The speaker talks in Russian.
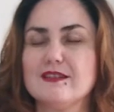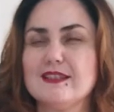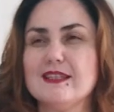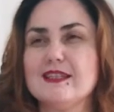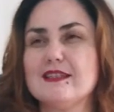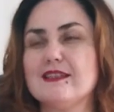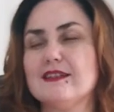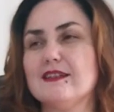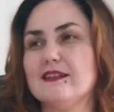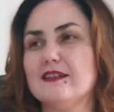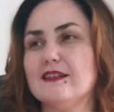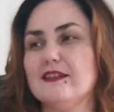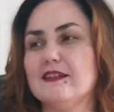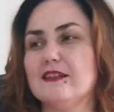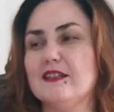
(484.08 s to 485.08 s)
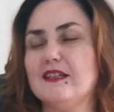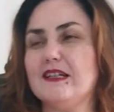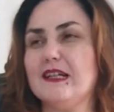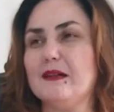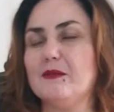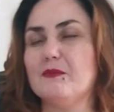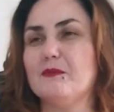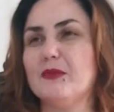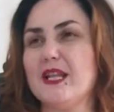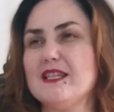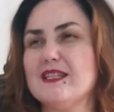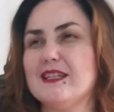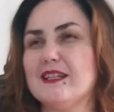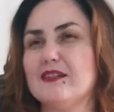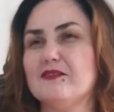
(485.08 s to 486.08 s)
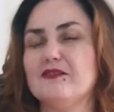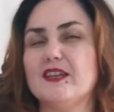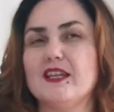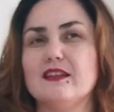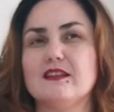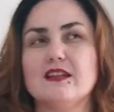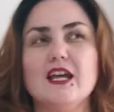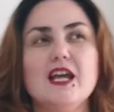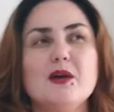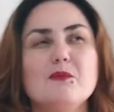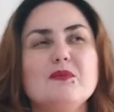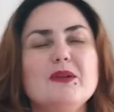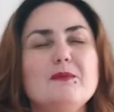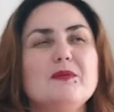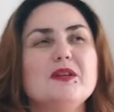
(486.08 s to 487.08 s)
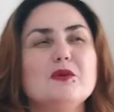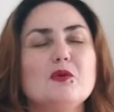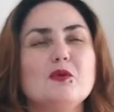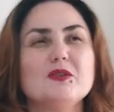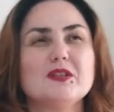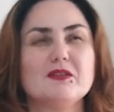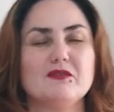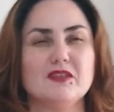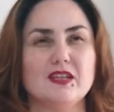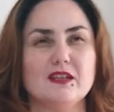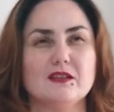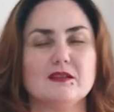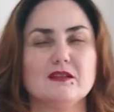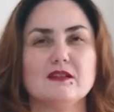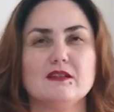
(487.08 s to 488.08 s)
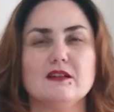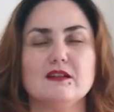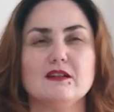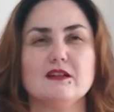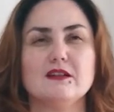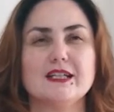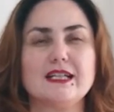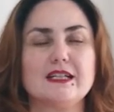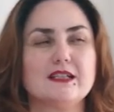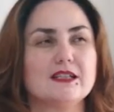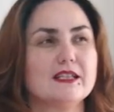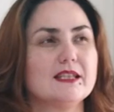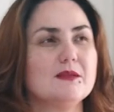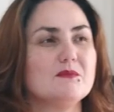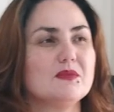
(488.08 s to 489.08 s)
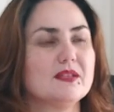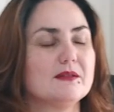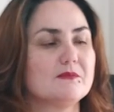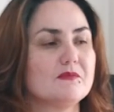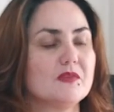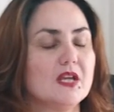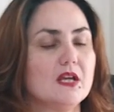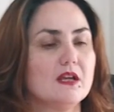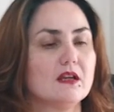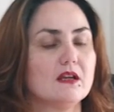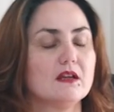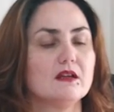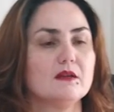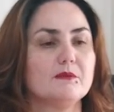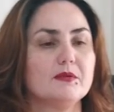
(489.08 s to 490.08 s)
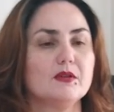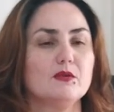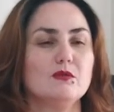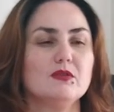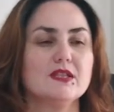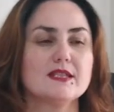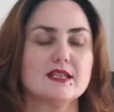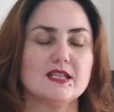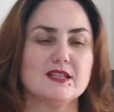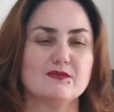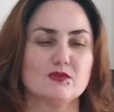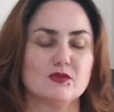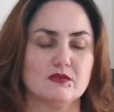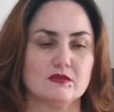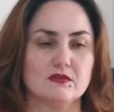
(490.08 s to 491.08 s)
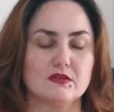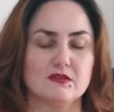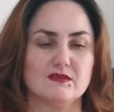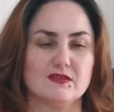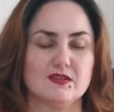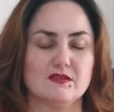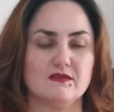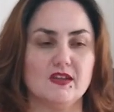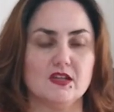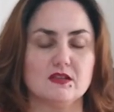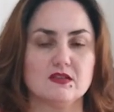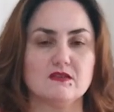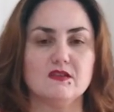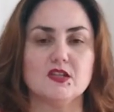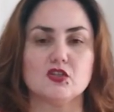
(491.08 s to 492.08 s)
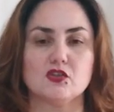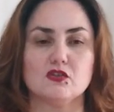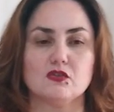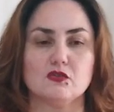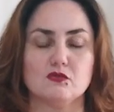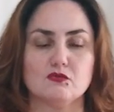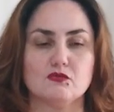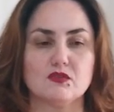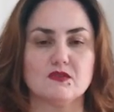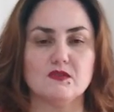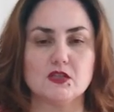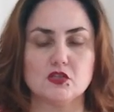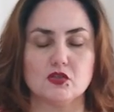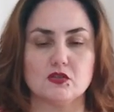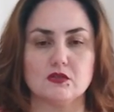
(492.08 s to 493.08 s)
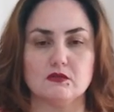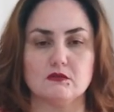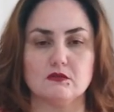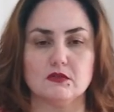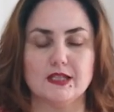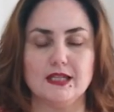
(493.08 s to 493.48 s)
здесь э, праздником веет, мне природы веет, э, каким-то э, природой, знаете, вот э, све свежестью, свежестью